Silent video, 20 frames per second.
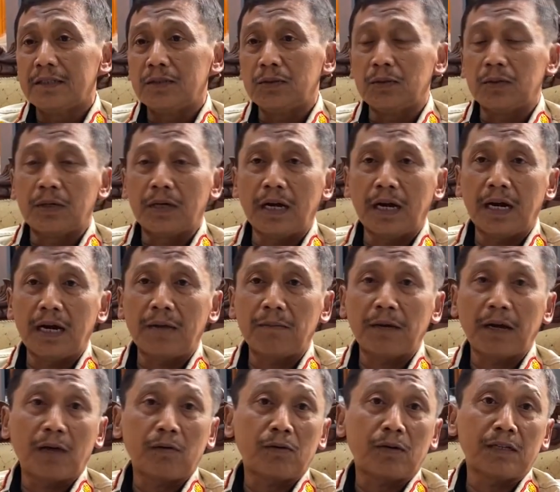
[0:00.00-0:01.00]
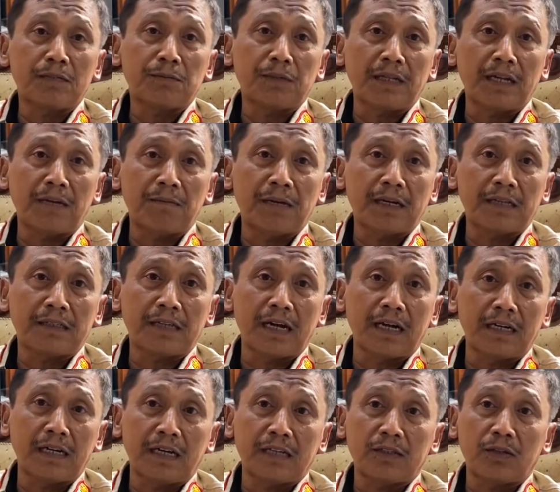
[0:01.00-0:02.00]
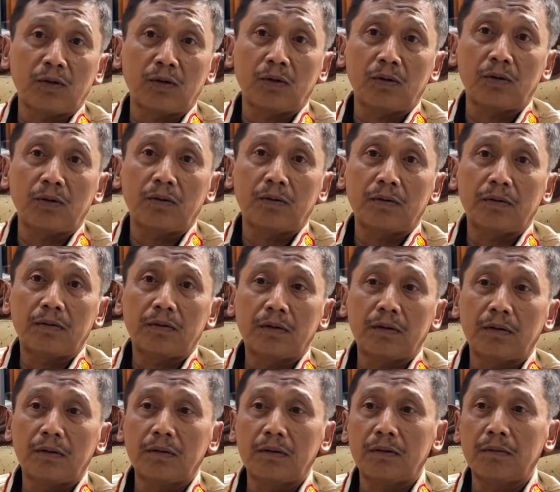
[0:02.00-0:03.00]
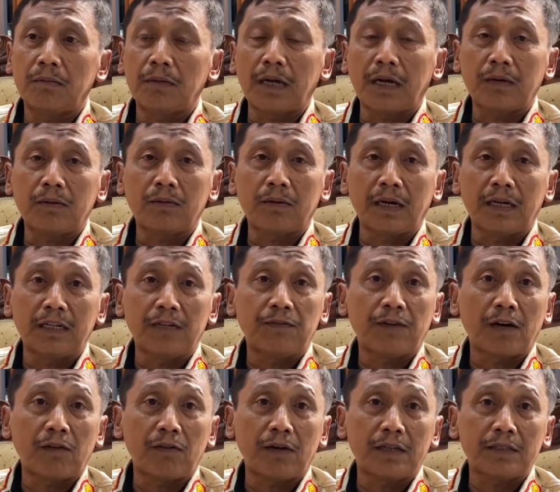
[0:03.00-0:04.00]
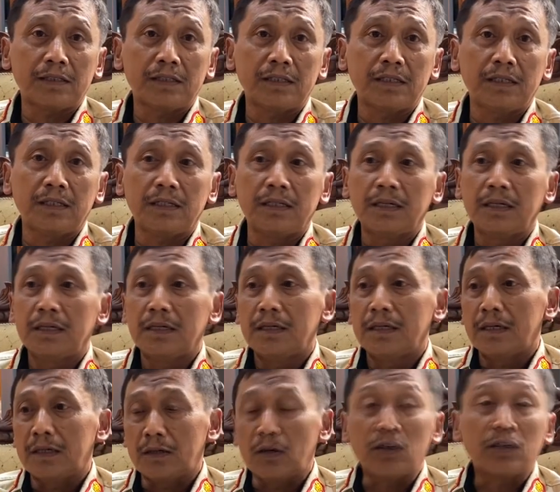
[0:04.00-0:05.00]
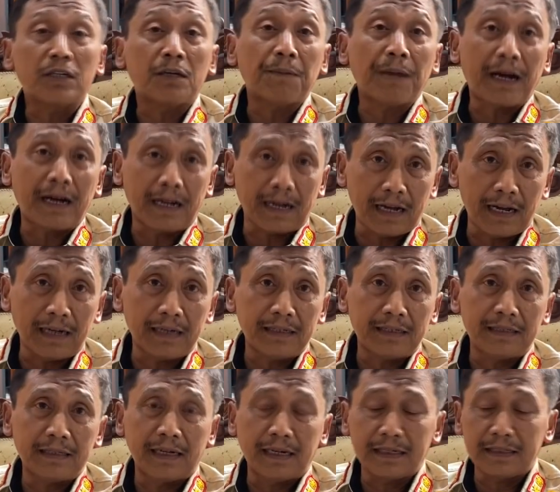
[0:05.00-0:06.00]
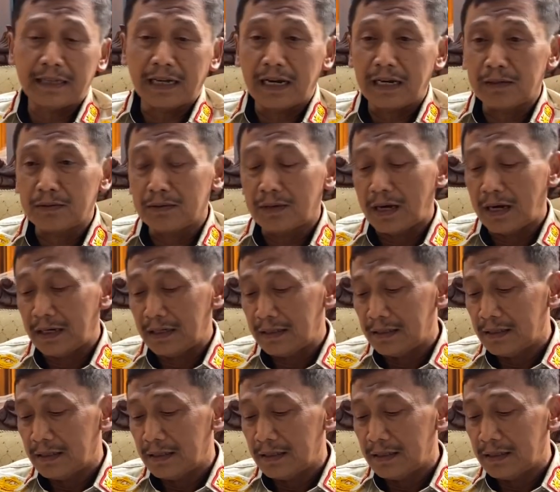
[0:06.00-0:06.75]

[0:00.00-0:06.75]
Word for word: juga melakukan penyelamatan atau eh, melakukan evakuasi non kebakaran yang kita lakukan.